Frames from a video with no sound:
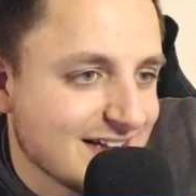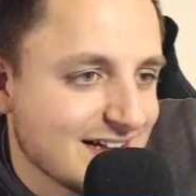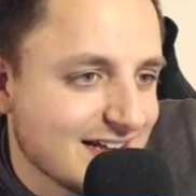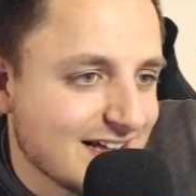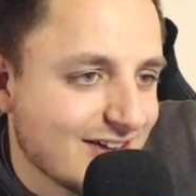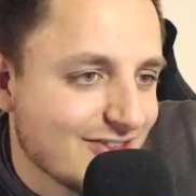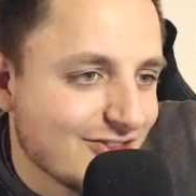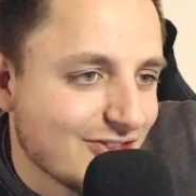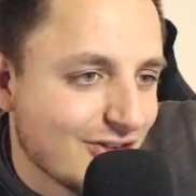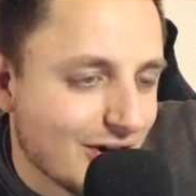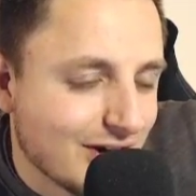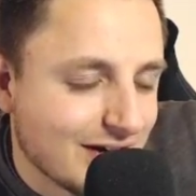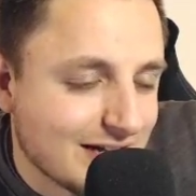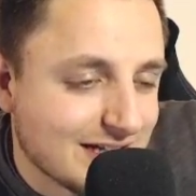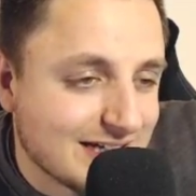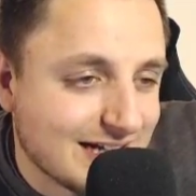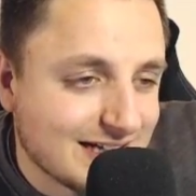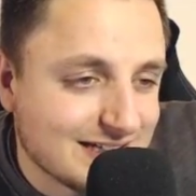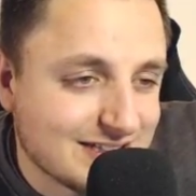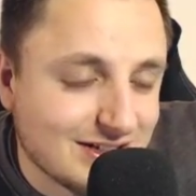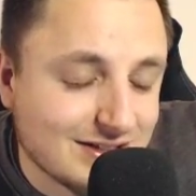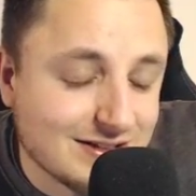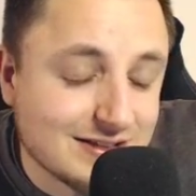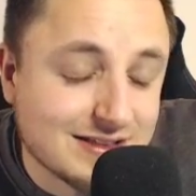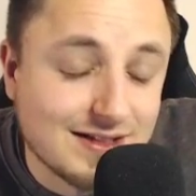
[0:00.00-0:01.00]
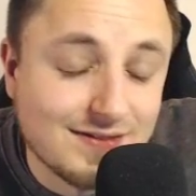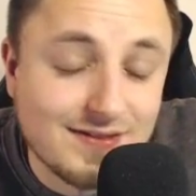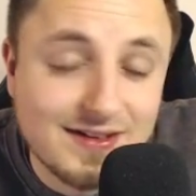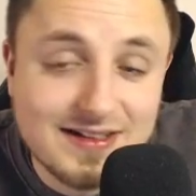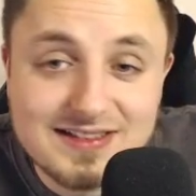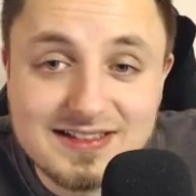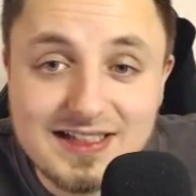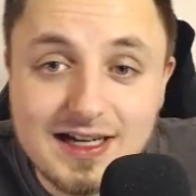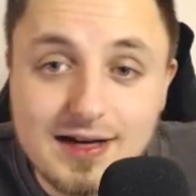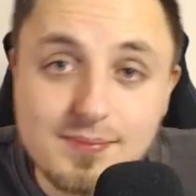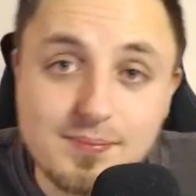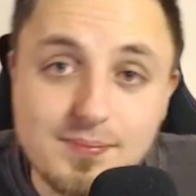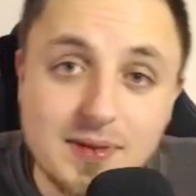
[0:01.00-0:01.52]
Freunde, das soll es
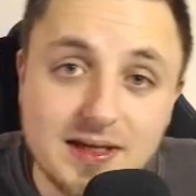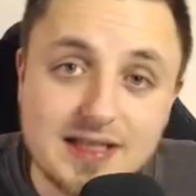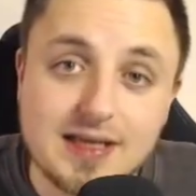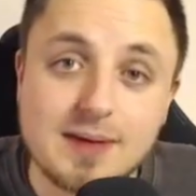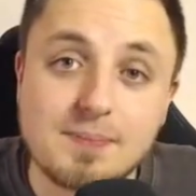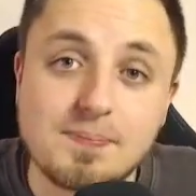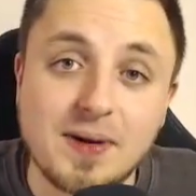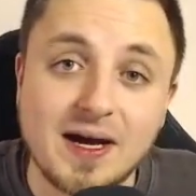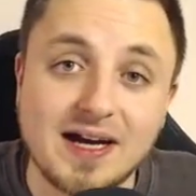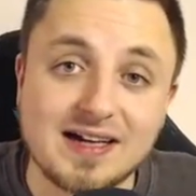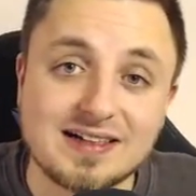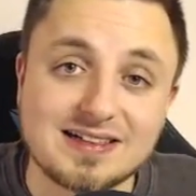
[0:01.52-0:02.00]
gewesen sein mit den Packs.